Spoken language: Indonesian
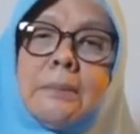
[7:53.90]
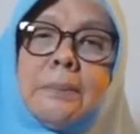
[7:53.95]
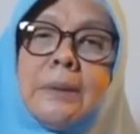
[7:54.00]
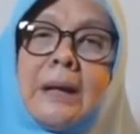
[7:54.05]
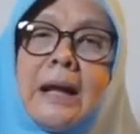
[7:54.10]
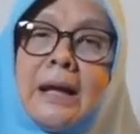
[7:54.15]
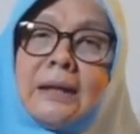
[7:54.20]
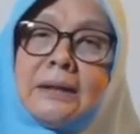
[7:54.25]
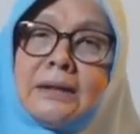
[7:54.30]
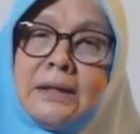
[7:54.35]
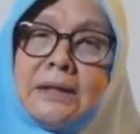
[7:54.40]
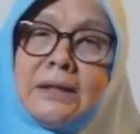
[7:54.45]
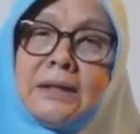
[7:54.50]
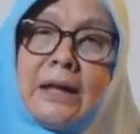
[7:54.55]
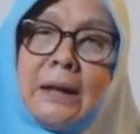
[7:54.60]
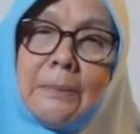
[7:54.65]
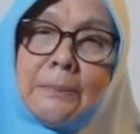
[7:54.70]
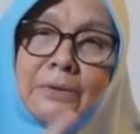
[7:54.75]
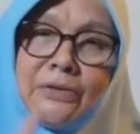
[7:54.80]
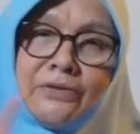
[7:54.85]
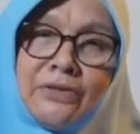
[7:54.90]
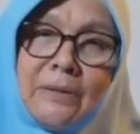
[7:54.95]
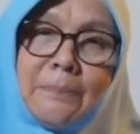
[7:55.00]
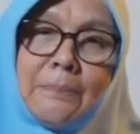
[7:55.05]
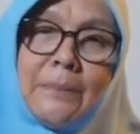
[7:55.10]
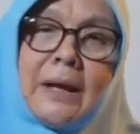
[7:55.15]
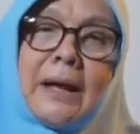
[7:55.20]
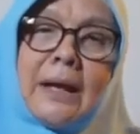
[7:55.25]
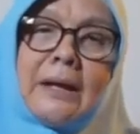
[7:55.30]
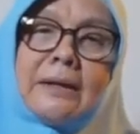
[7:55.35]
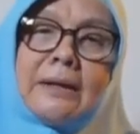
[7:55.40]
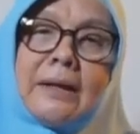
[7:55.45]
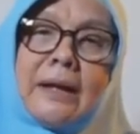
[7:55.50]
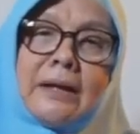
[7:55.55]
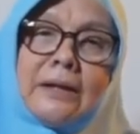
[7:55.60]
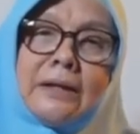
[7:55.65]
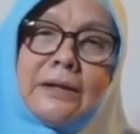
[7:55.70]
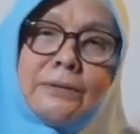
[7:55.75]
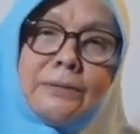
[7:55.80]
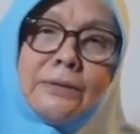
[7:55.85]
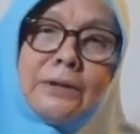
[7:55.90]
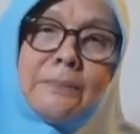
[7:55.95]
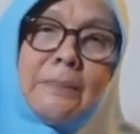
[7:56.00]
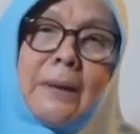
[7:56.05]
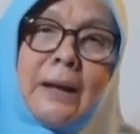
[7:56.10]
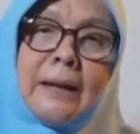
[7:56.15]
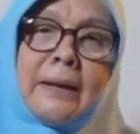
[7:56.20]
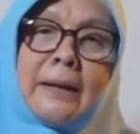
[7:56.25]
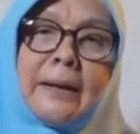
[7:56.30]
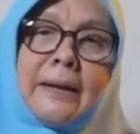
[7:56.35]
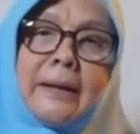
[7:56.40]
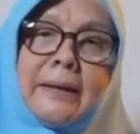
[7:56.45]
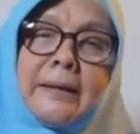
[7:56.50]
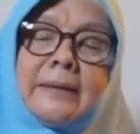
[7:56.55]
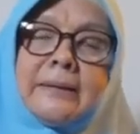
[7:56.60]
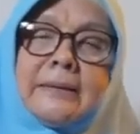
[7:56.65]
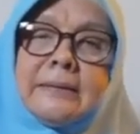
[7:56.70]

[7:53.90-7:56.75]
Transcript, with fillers: Berarti tidak bisa pengandian itu dipakai.